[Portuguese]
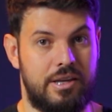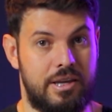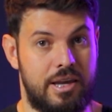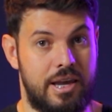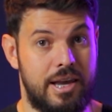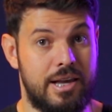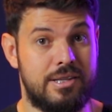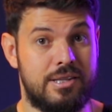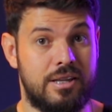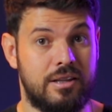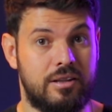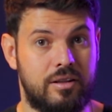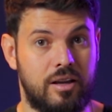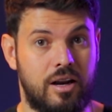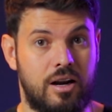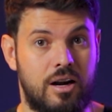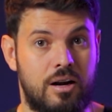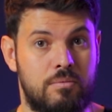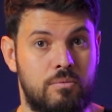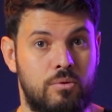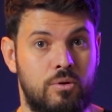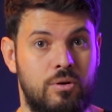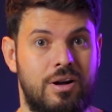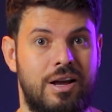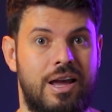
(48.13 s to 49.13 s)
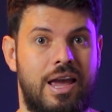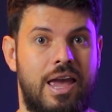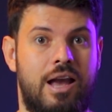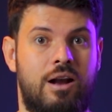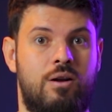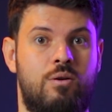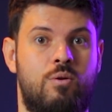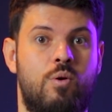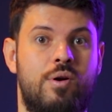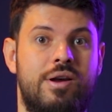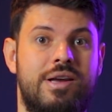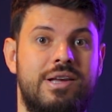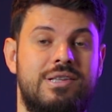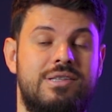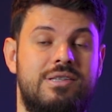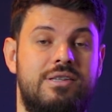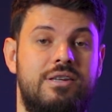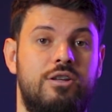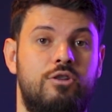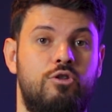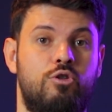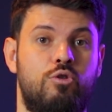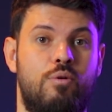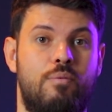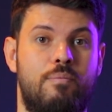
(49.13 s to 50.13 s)
E esse termo é
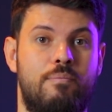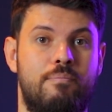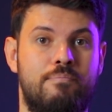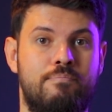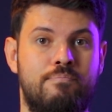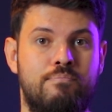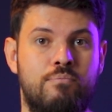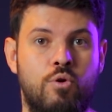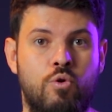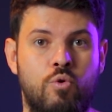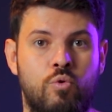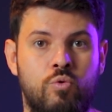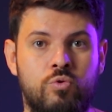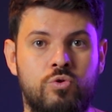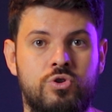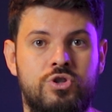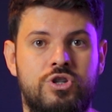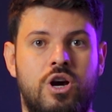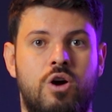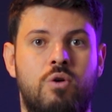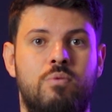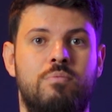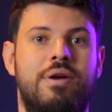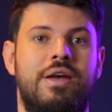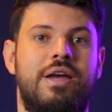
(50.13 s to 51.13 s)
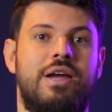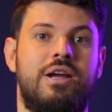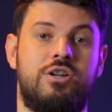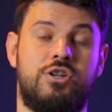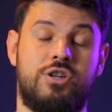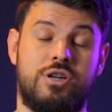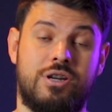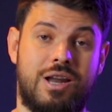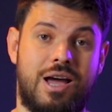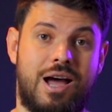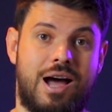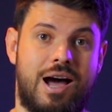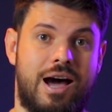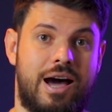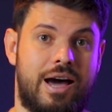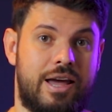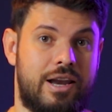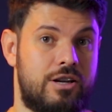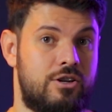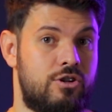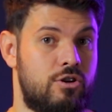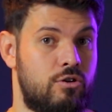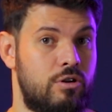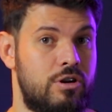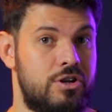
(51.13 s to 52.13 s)
conhecido mundialmente na
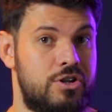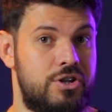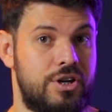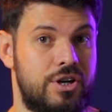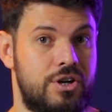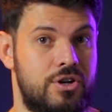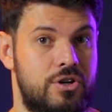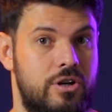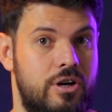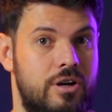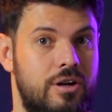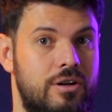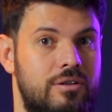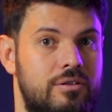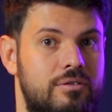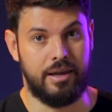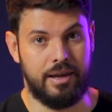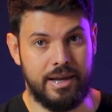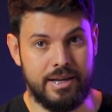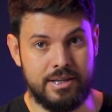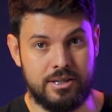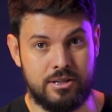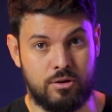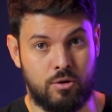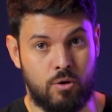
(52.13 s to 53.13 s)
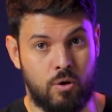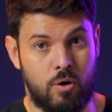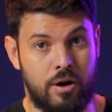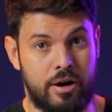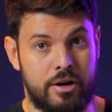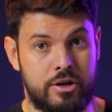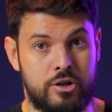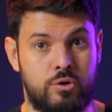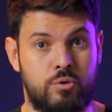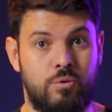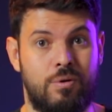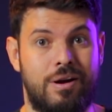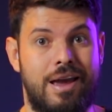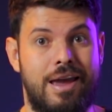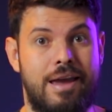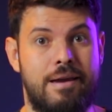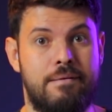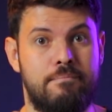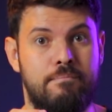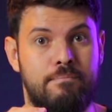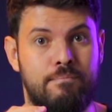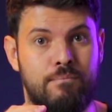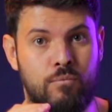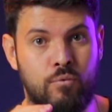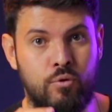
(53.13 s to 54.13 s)
área de logística. Esse código é
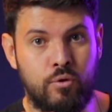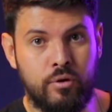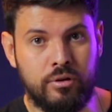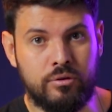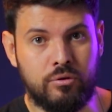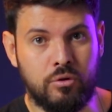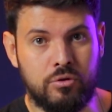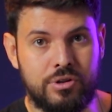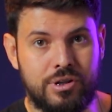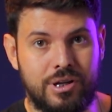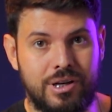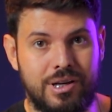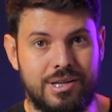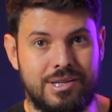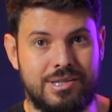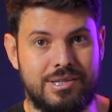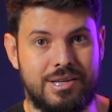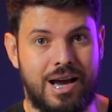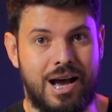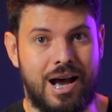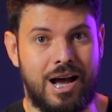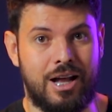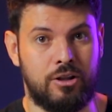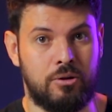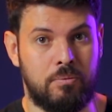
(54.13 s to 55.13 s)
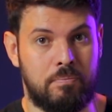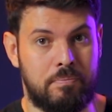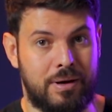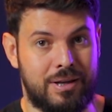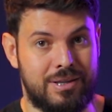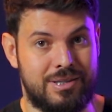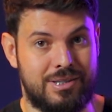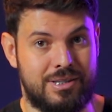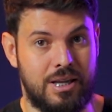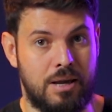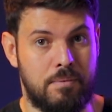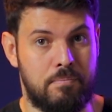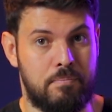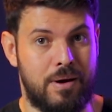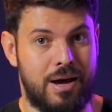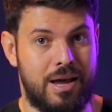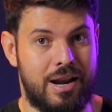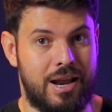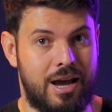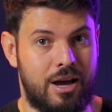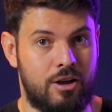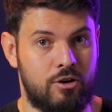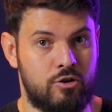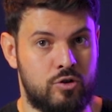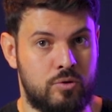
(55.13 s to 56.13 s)
muito utilizado para
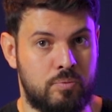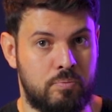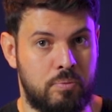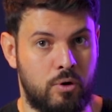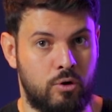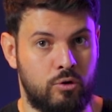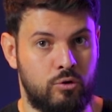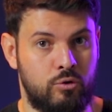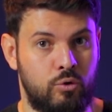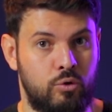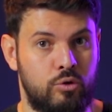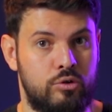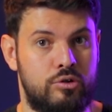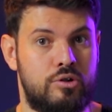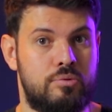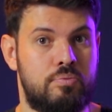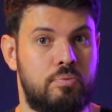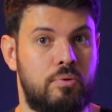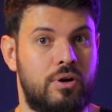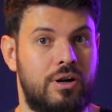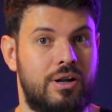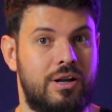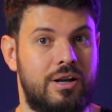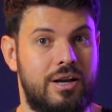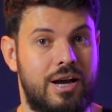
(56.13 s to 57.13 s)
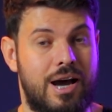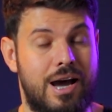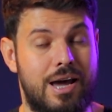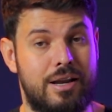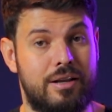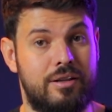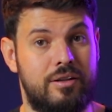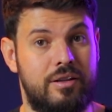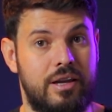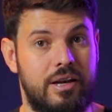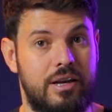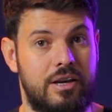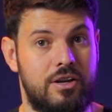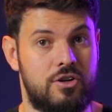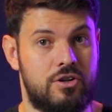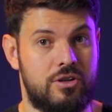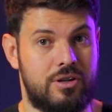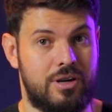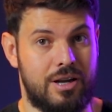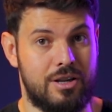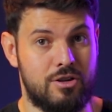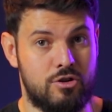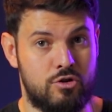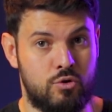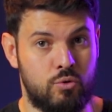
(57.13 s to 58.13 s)
separar os produtos por
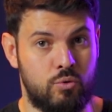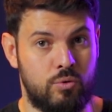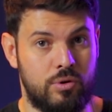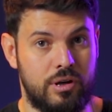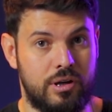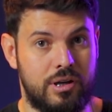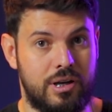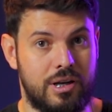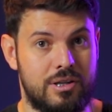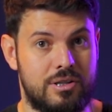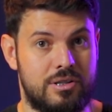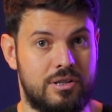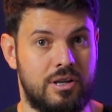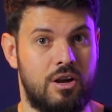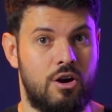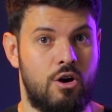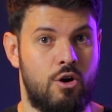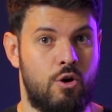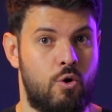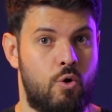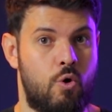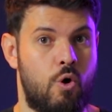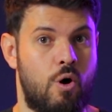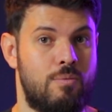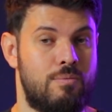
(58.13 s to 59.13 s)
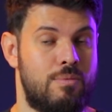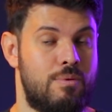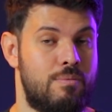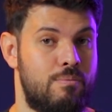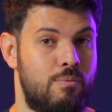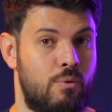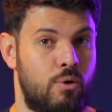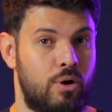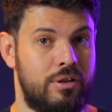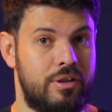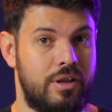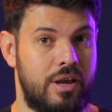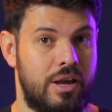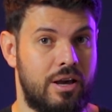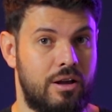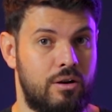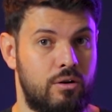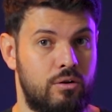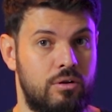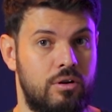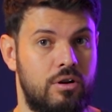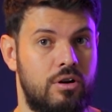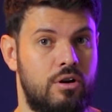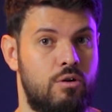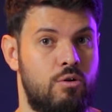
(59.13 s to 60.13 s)
características únicas, como
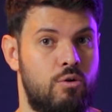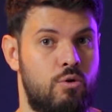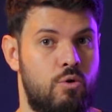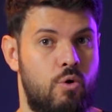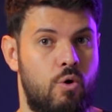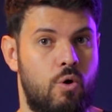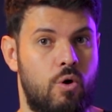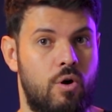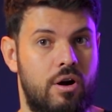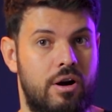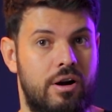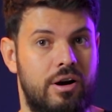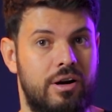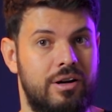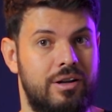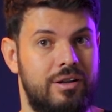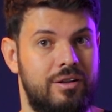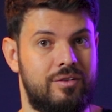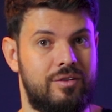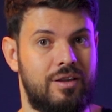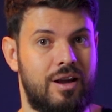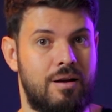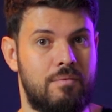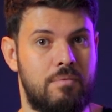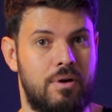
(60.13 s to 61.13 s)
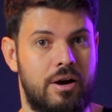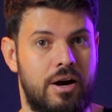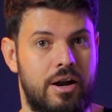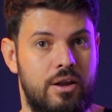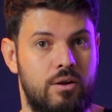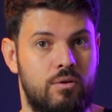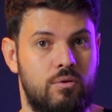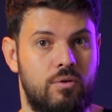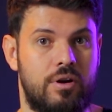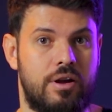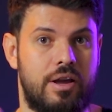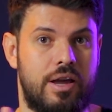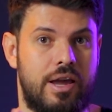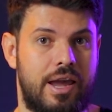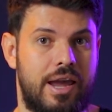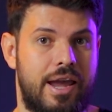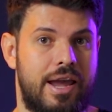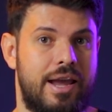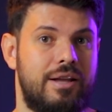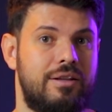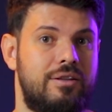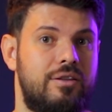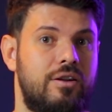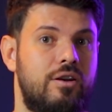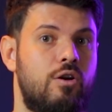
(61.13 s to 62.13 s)
modelo, cor, tamanho,
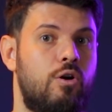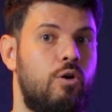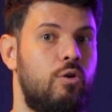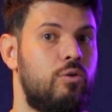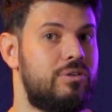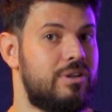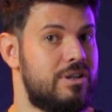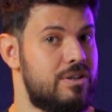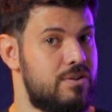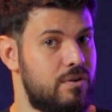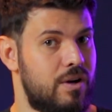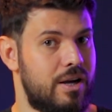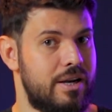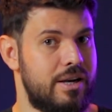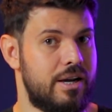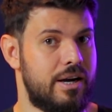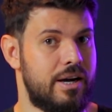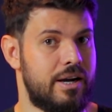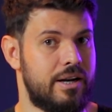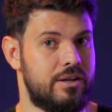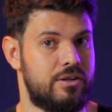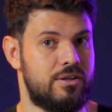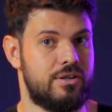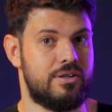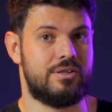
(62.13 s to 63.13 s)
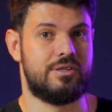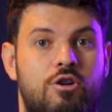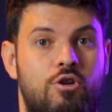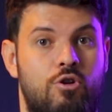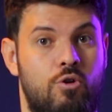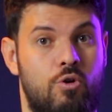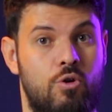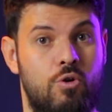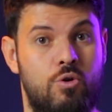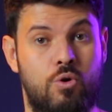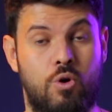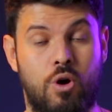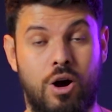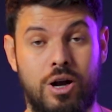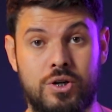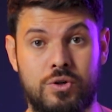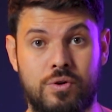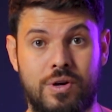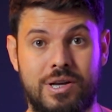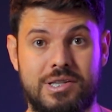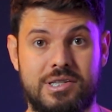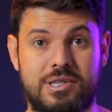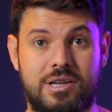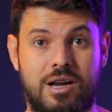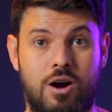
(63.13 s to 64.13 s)
entre outras variantes. O
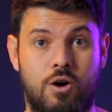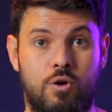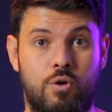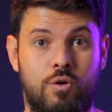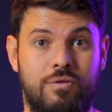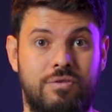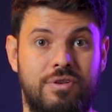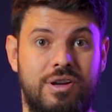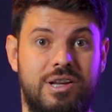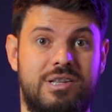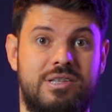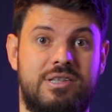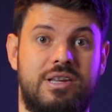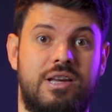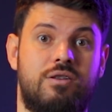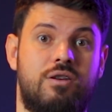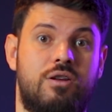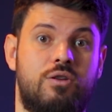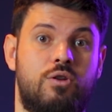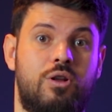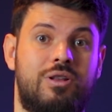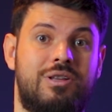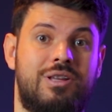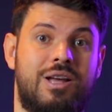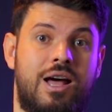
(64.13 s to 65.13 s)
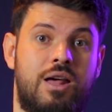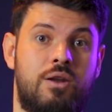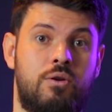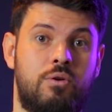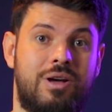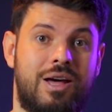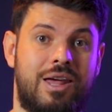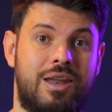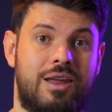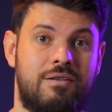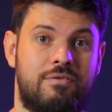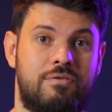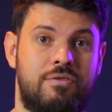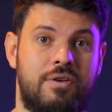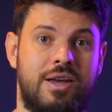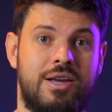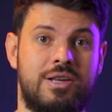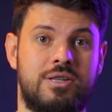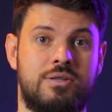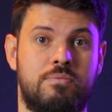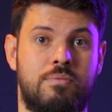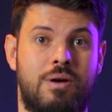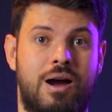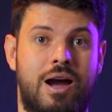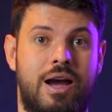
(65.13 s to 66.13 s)
código SKU vem sendo adotado cada
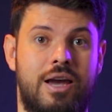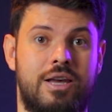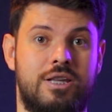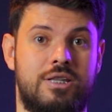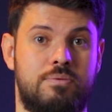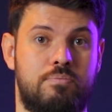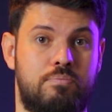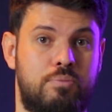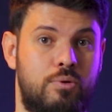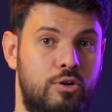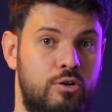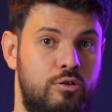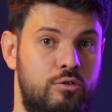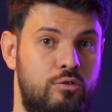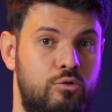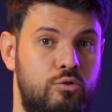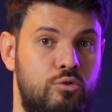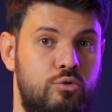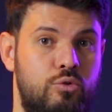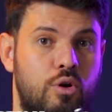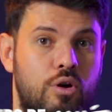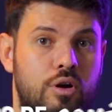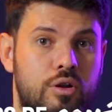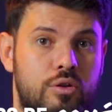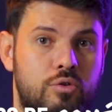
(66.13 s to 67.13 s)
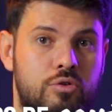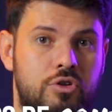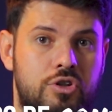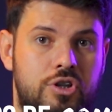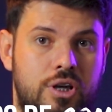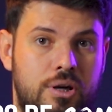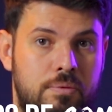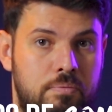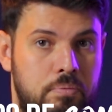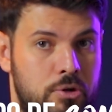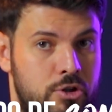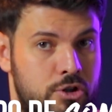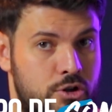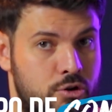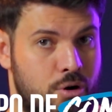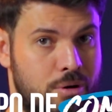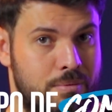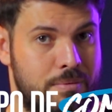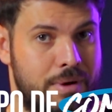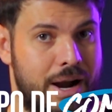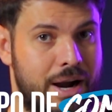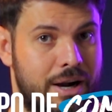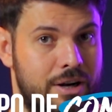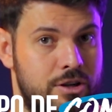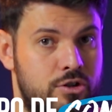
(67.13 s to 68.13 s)
vez mais por todo tipo de
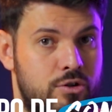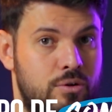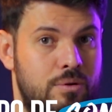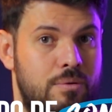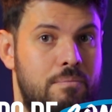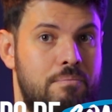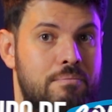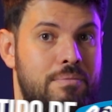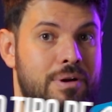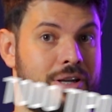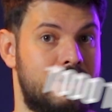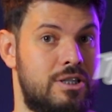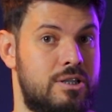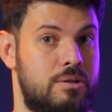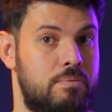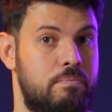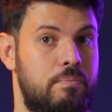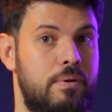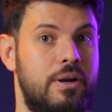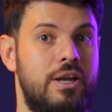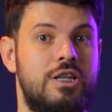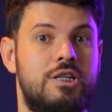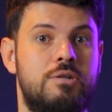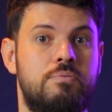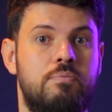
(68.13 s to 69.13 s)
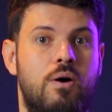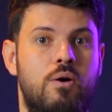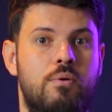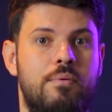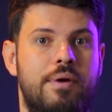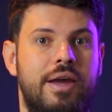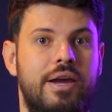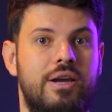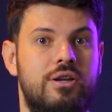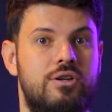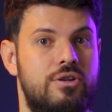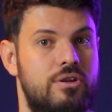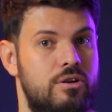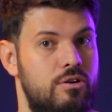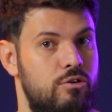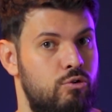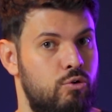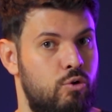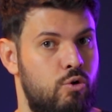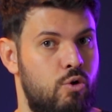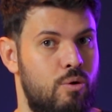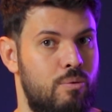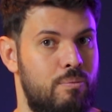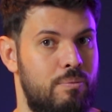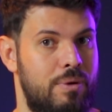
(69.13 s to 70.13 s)
comércio, mas principalmente
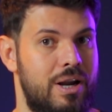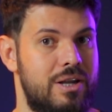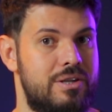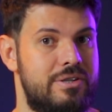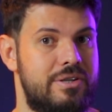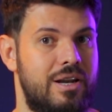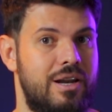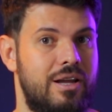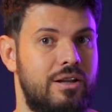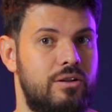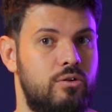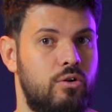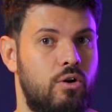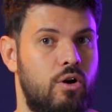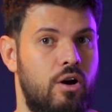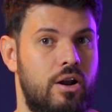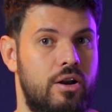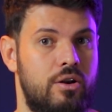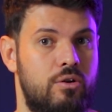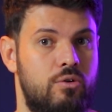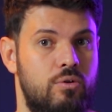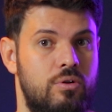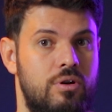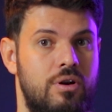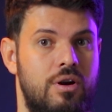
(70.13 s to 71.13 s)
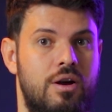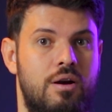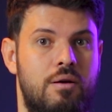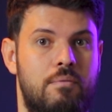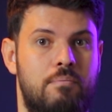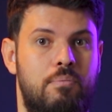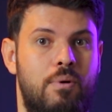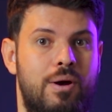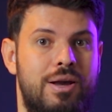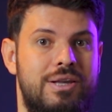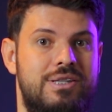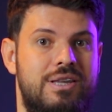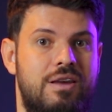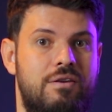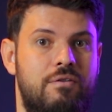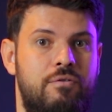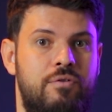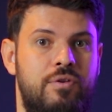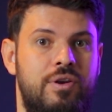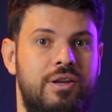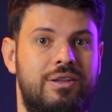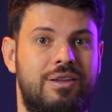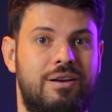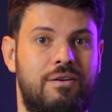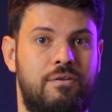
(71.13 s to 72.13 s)
no comércio eletrônico, pois
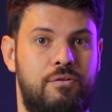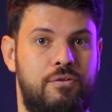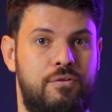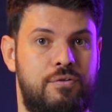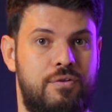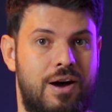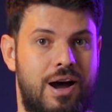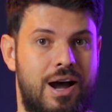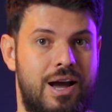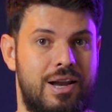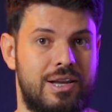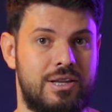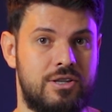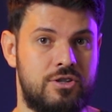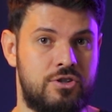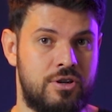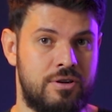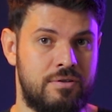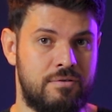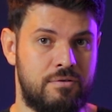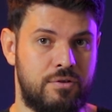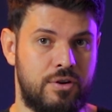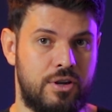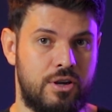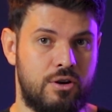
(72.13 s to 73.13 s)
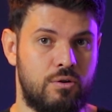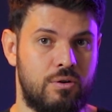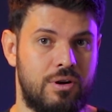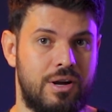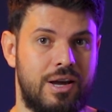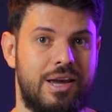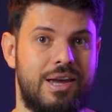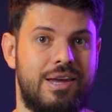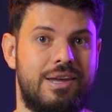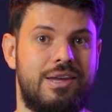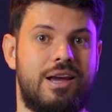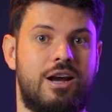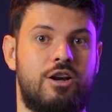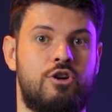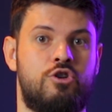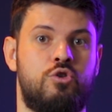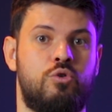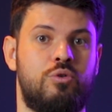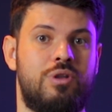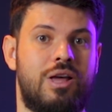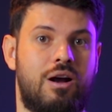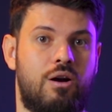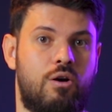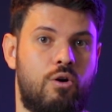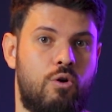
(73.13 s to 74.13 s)
evita falhas de envio e
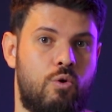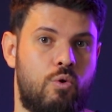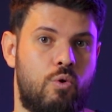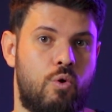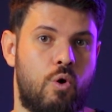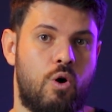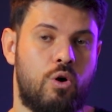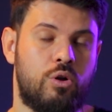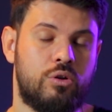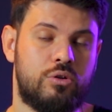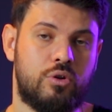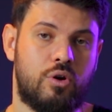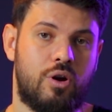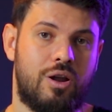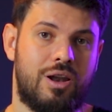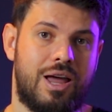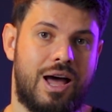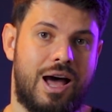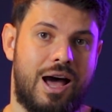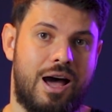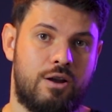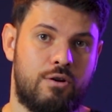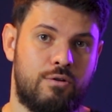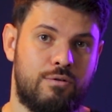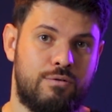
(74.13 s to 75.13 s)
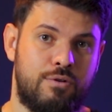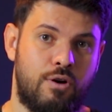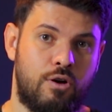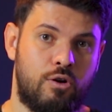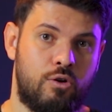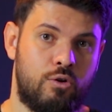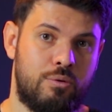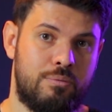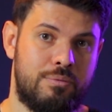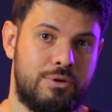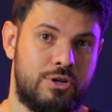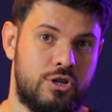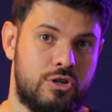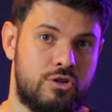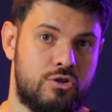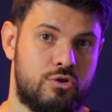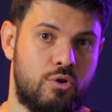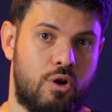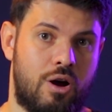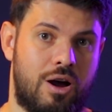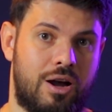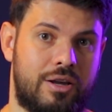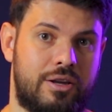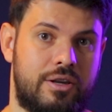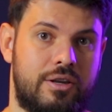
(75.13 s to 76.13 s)
ajuda a controlar o volume de
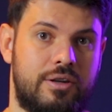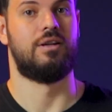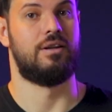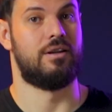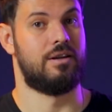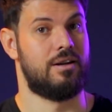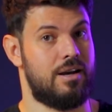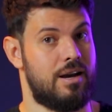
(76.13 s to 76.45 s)
estoque.